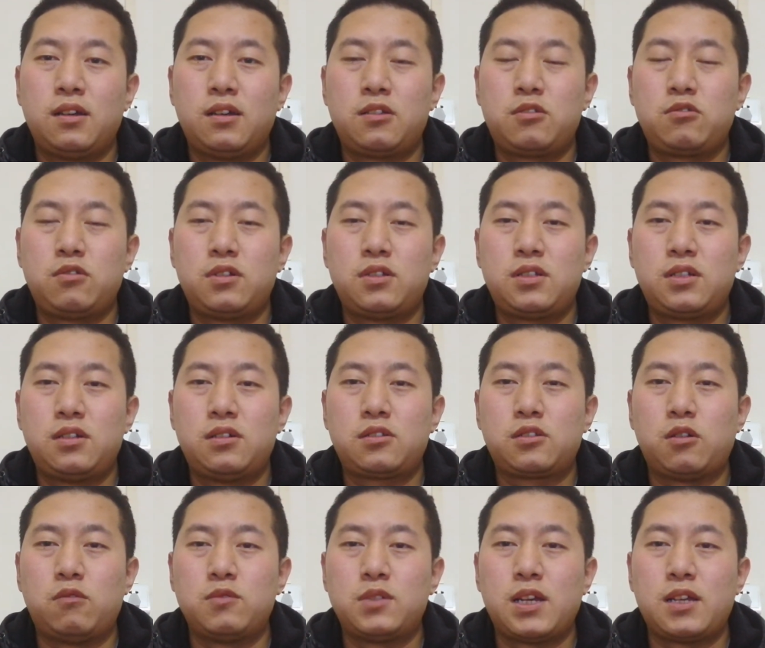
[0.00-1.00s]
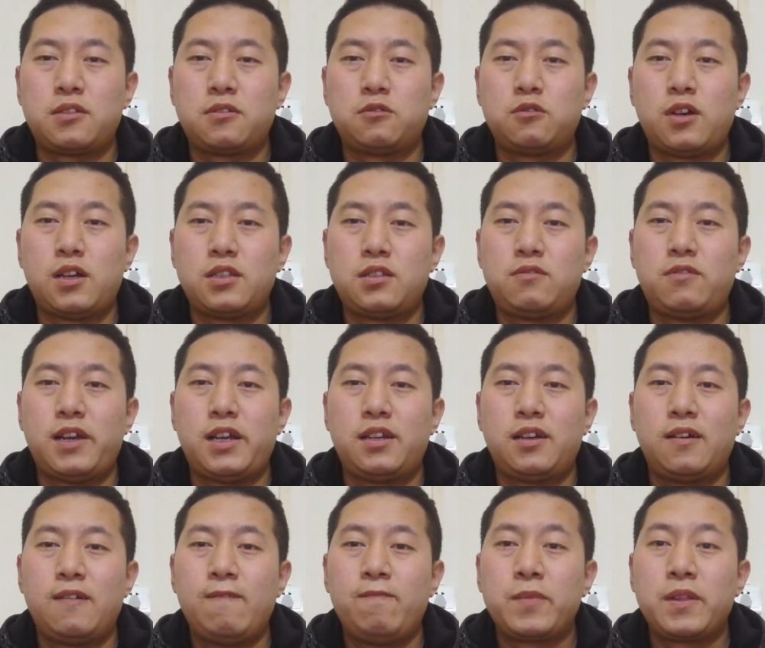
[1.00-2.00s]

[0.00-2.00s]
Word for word: 说是统战手段之外呢，